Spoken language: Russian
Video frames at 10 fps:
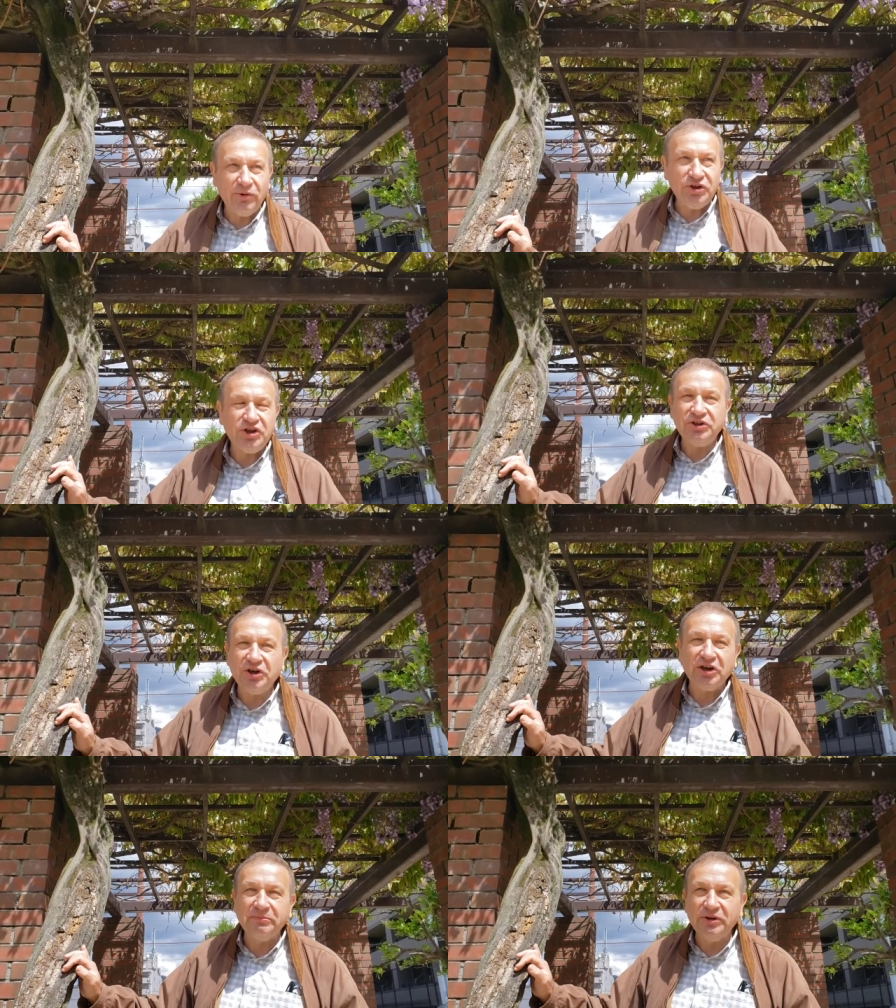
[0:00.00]
очень не
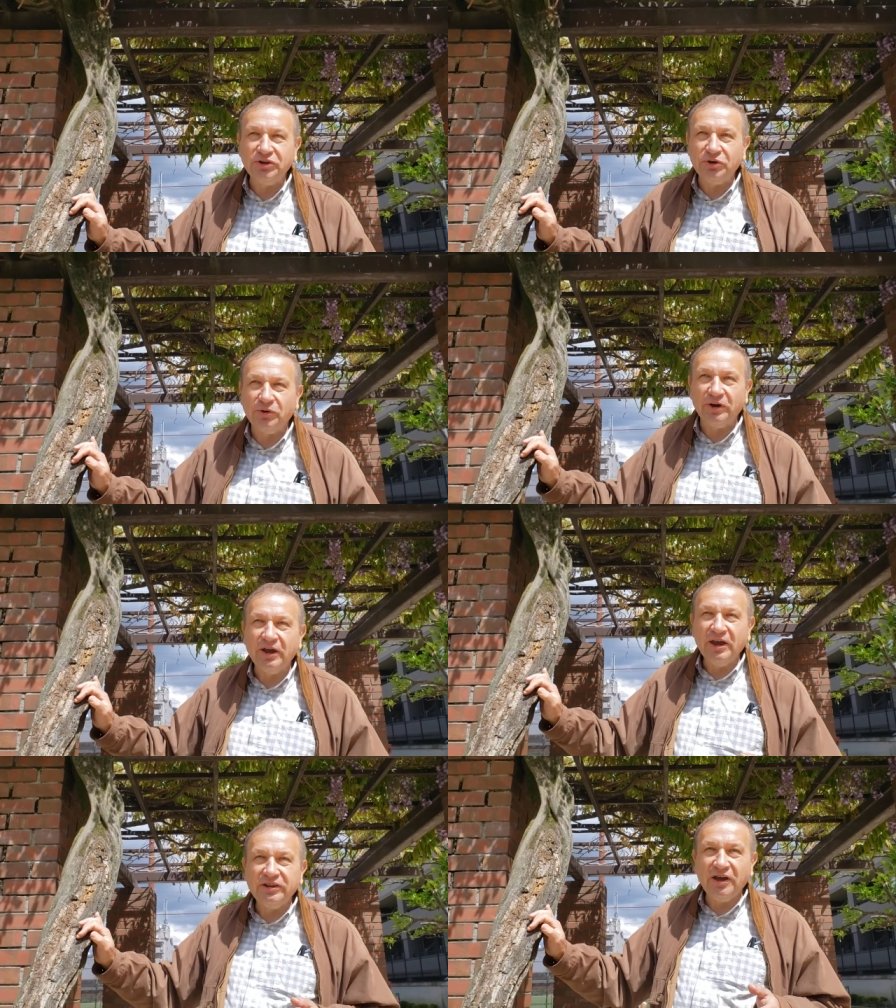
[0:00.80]
рекомендую
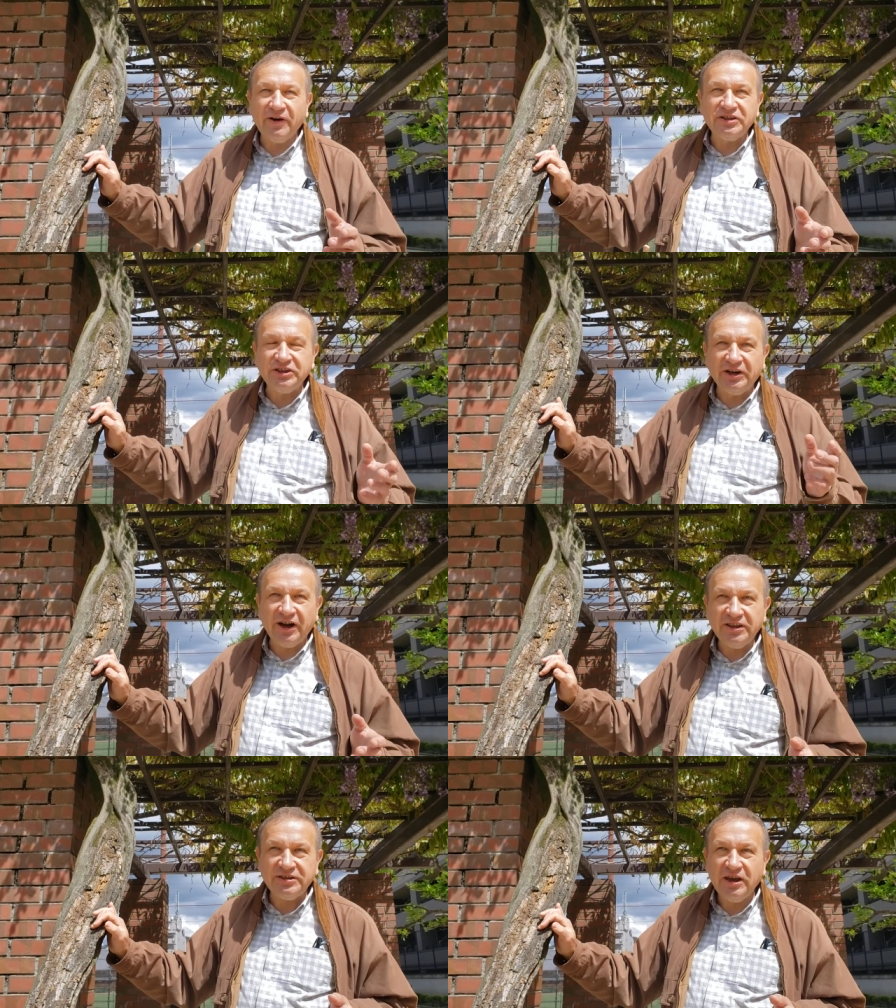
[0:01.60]
давать
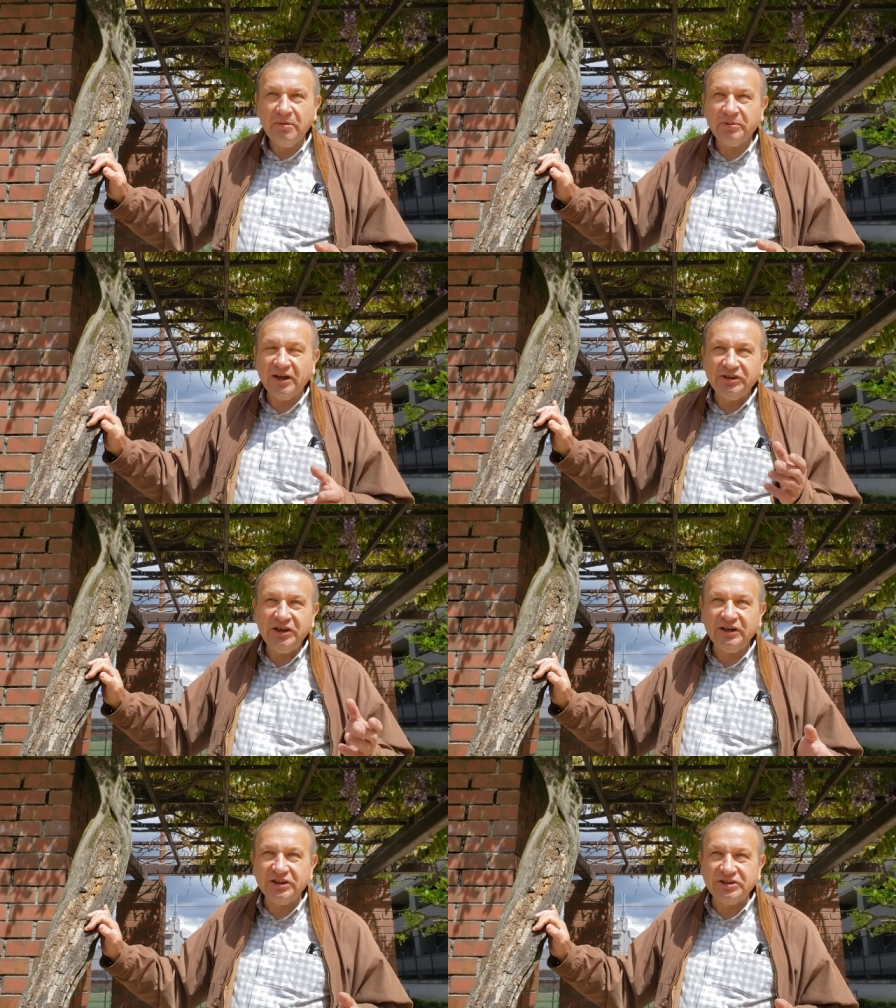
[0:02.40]
играть
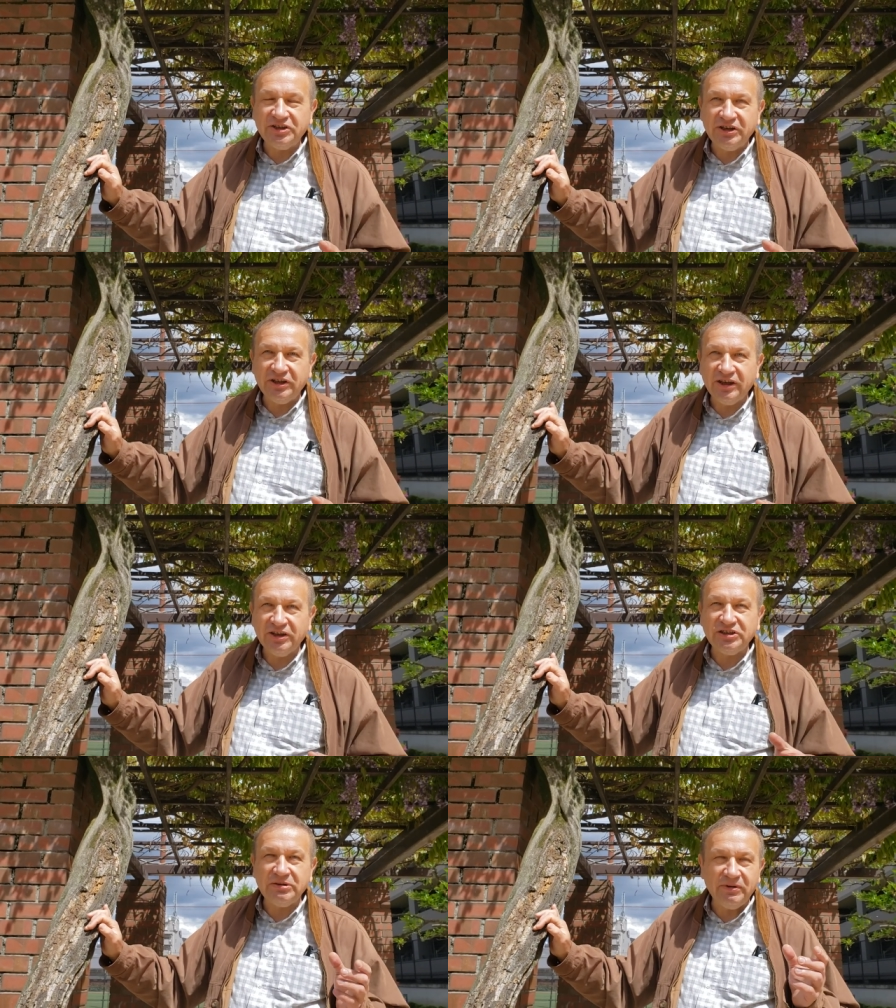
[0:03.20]
плоды глицинии
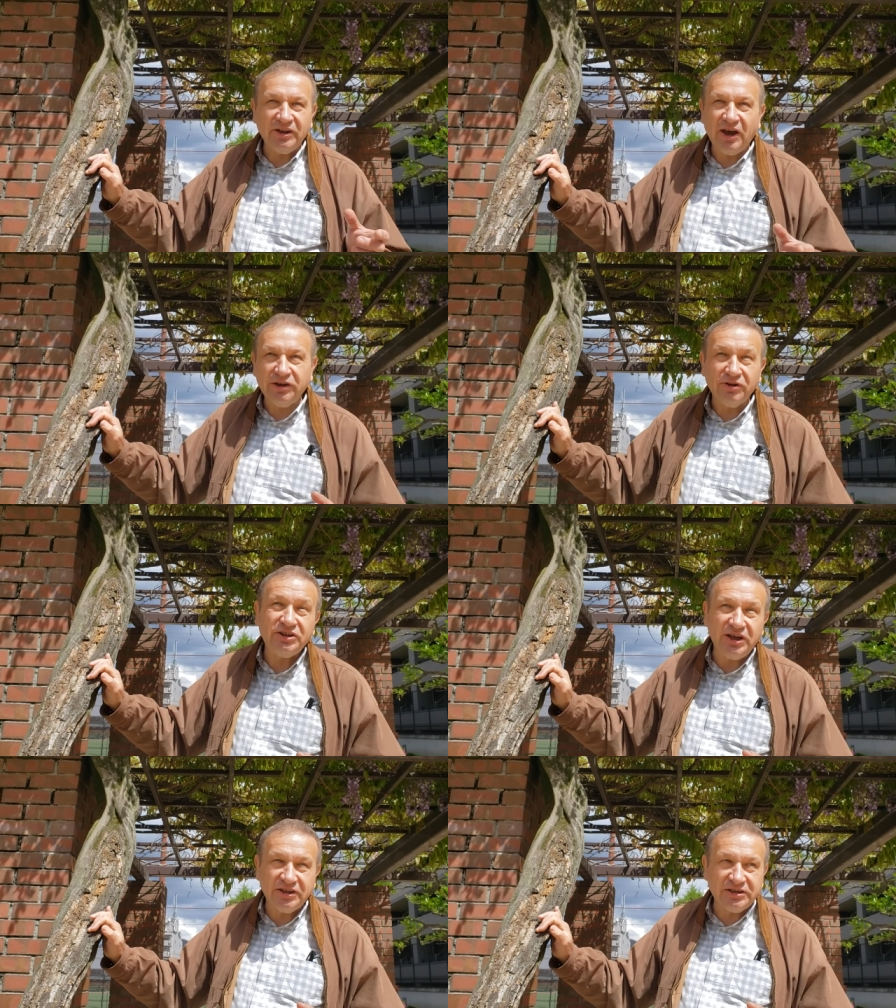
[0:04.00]
и семена ее
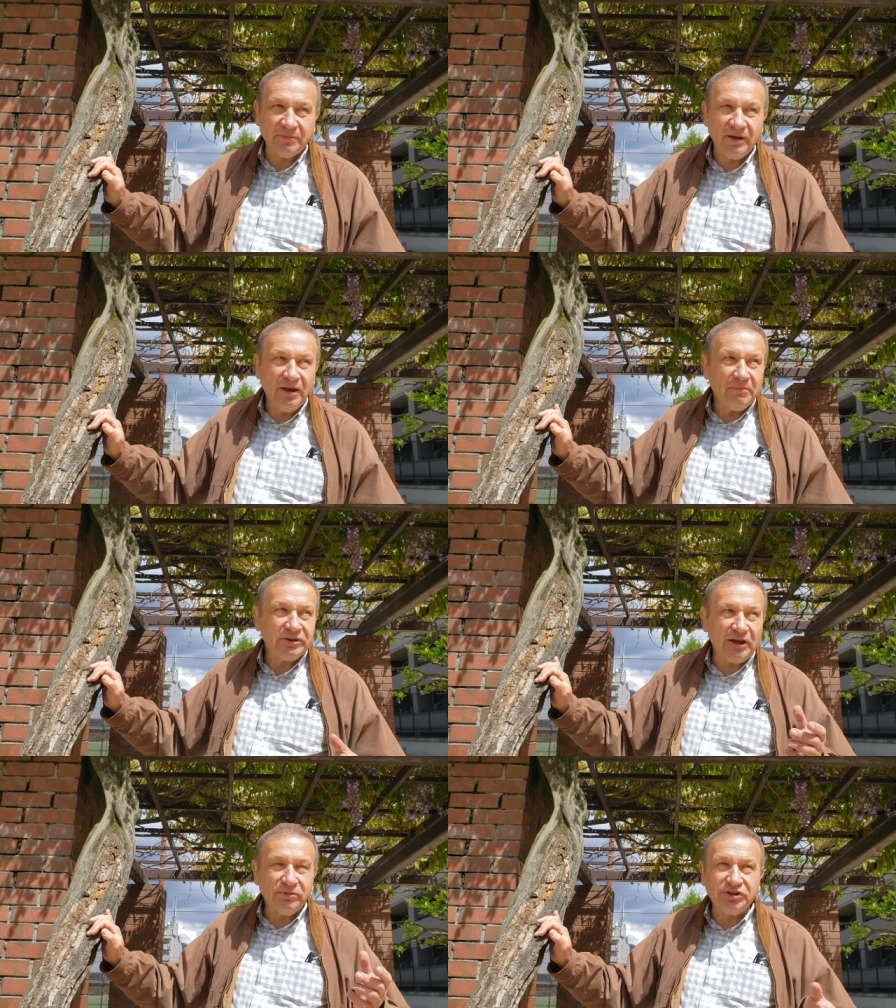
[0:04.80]
детям –
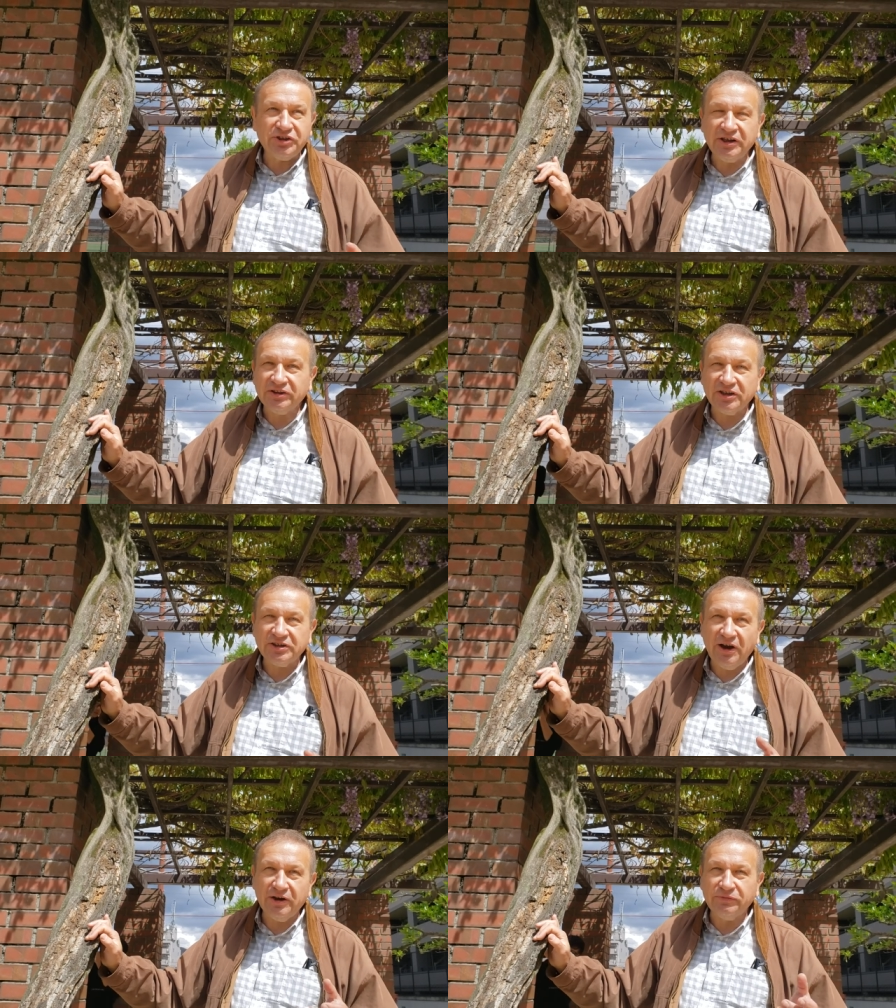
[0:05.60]
потому что они
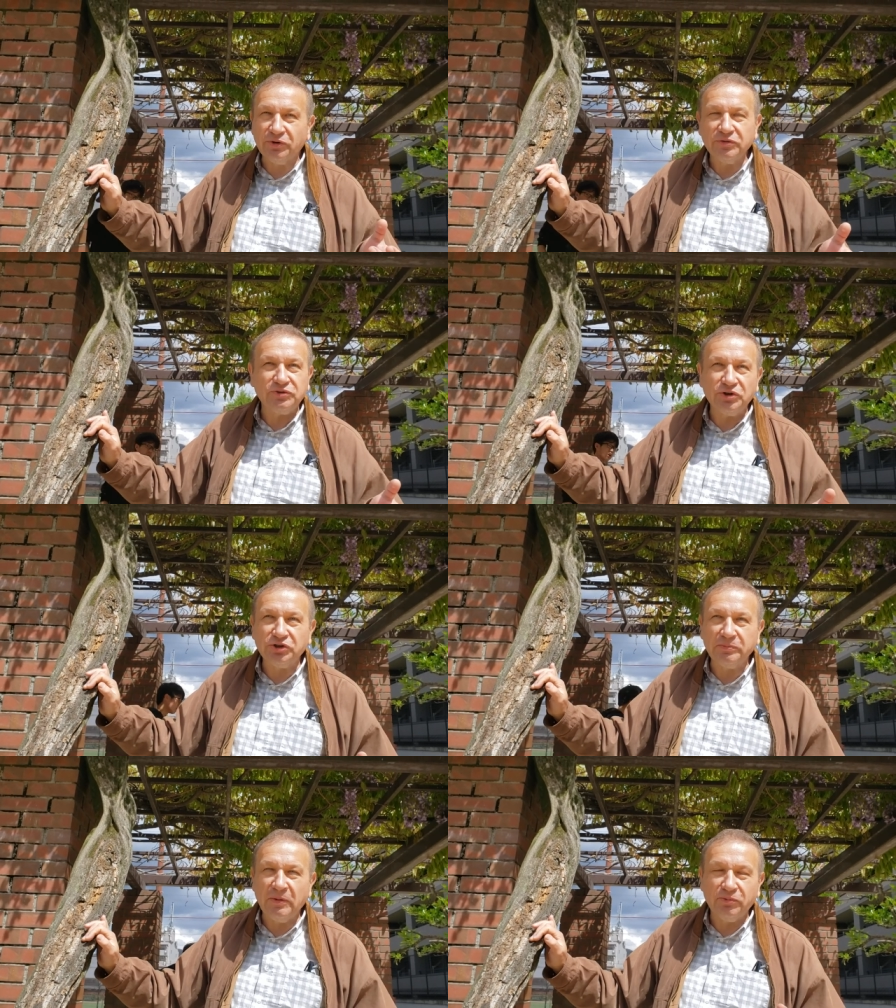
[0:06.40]
таскают в рот все,
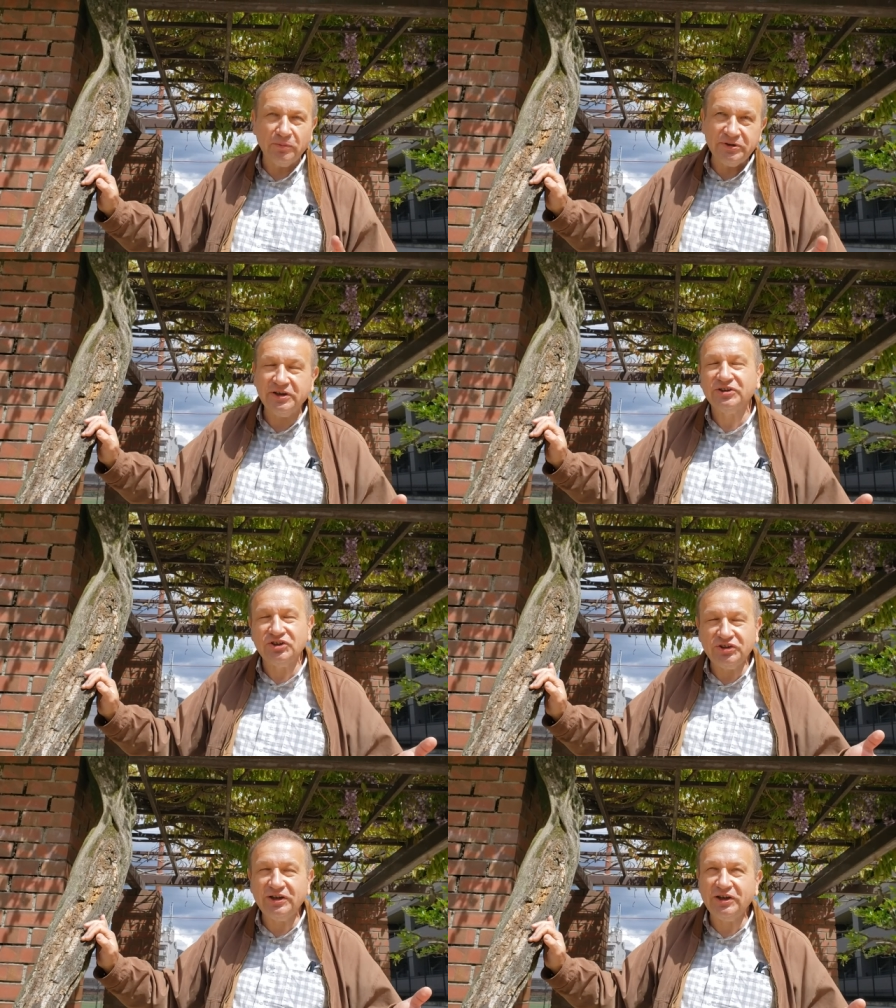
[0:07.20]
что не попадя, к
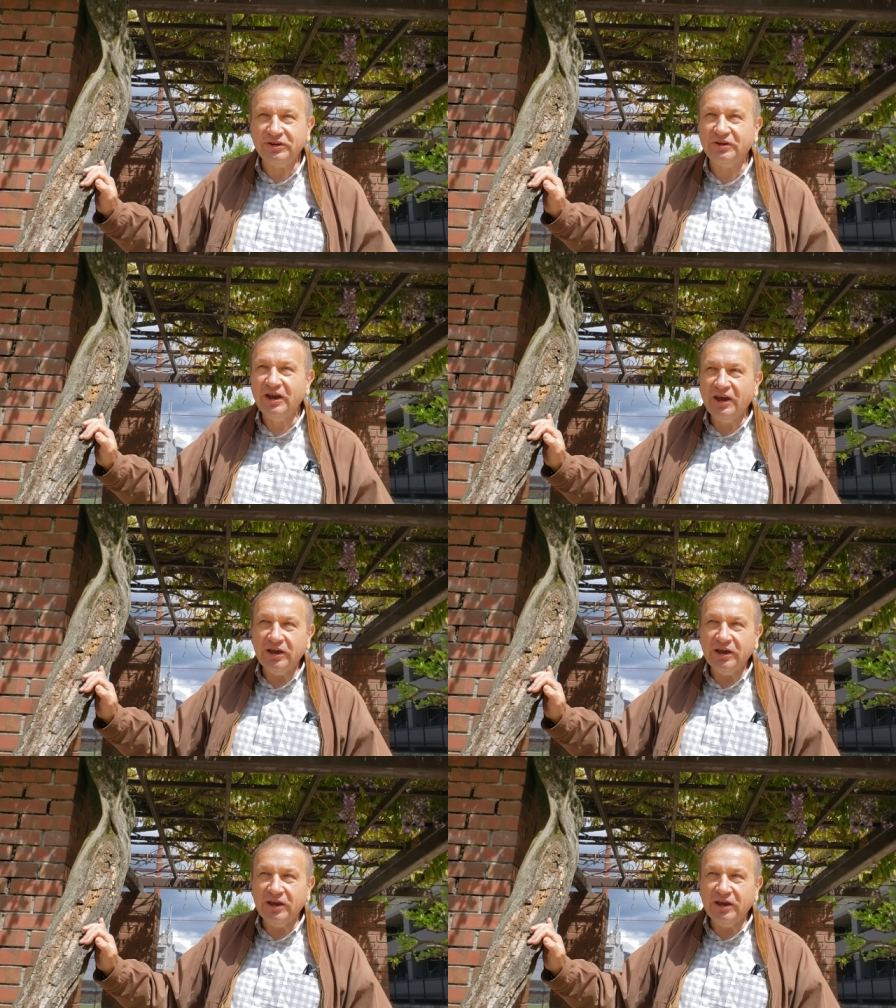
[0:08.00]
сожалению,